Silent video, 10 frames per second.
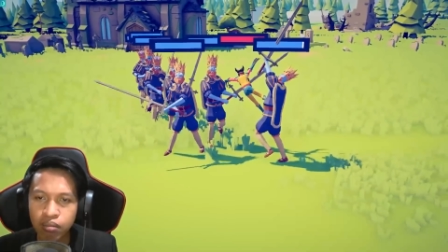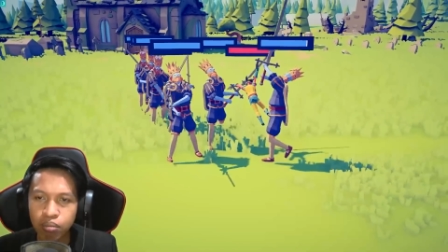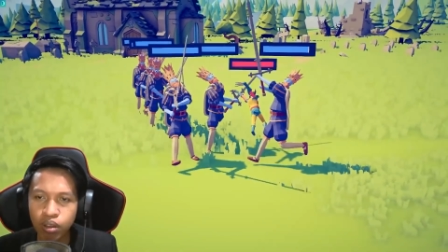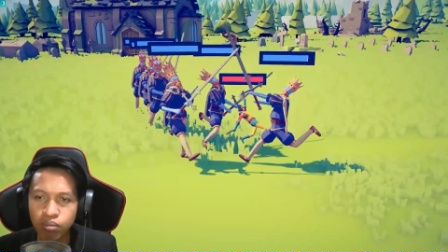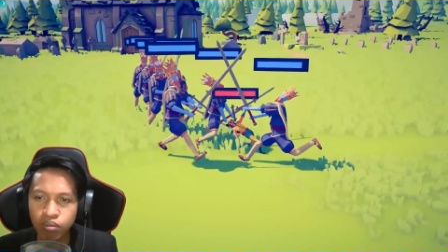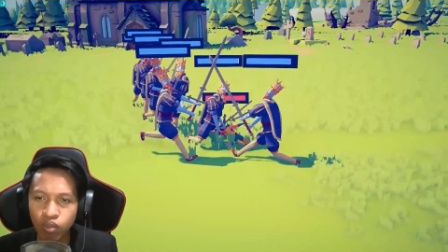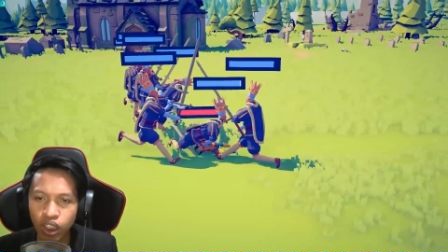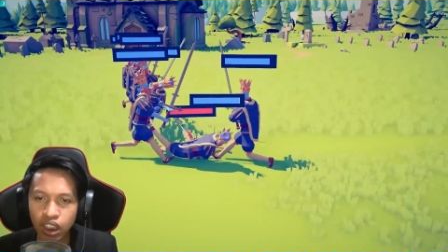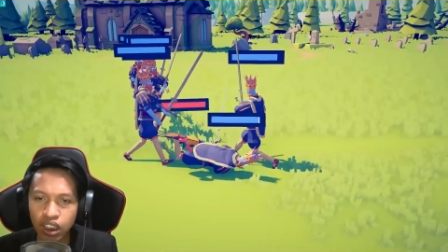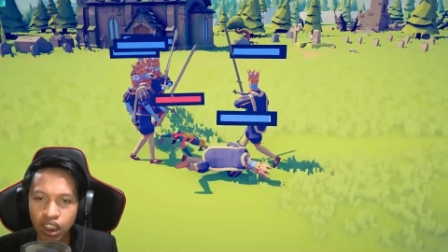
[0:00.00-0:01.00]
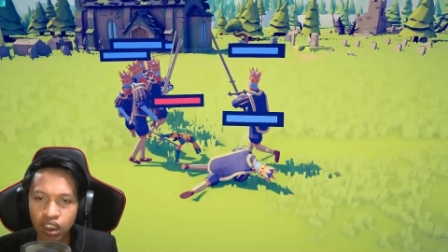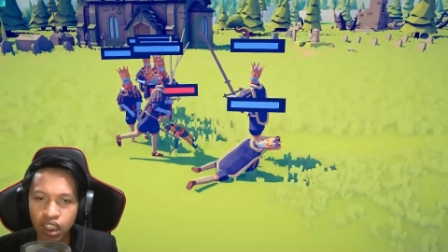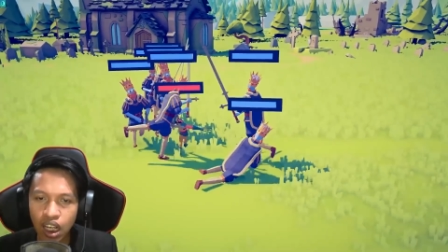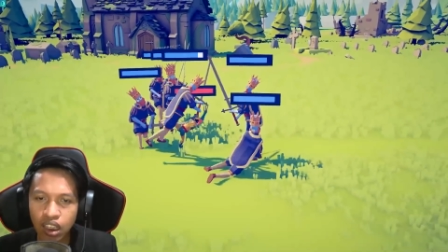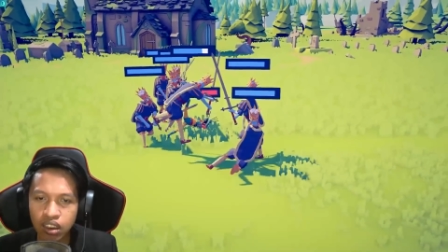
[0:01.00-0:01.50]
Boom. Oke, okay,
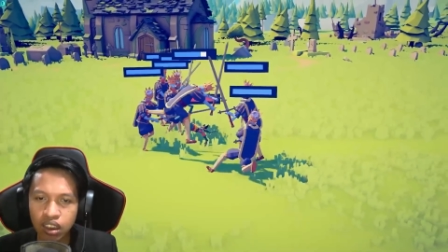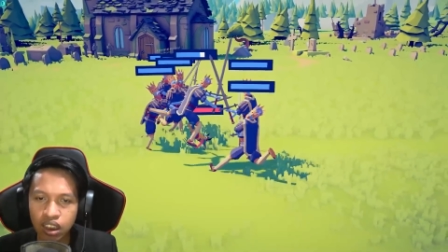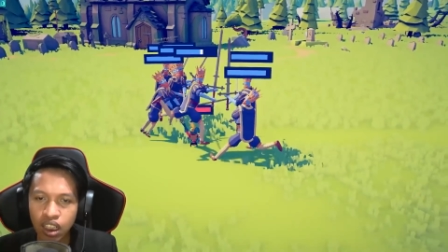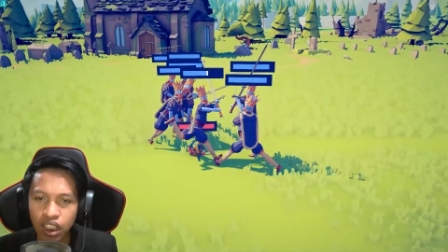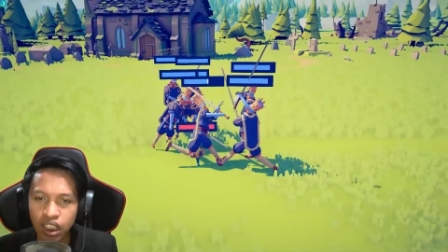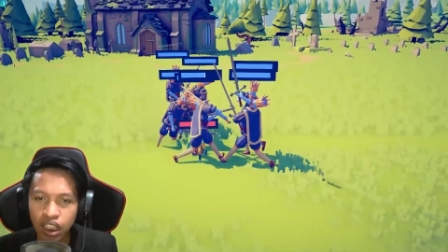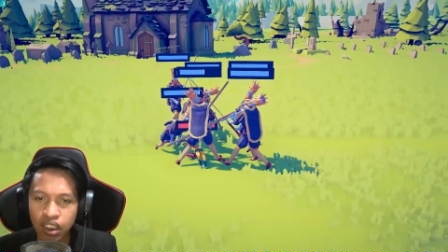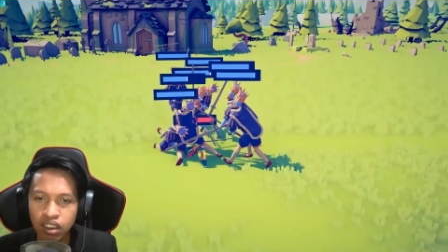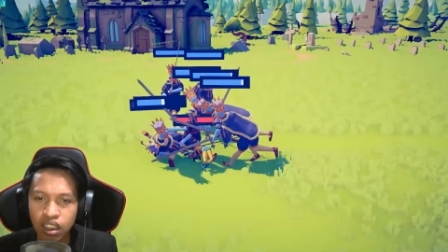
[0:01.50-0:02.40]
tendang-tendang. Tidak kena.